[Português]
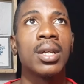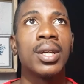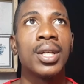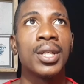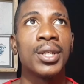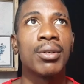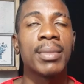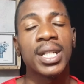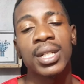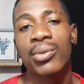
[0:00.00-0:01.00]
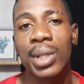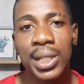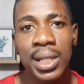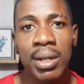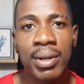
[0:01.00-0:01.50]
E é uma
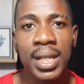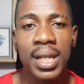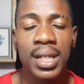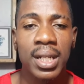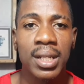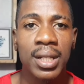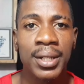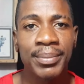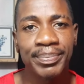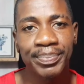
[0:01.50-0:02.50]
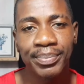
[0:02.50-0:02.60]
situação em que a gente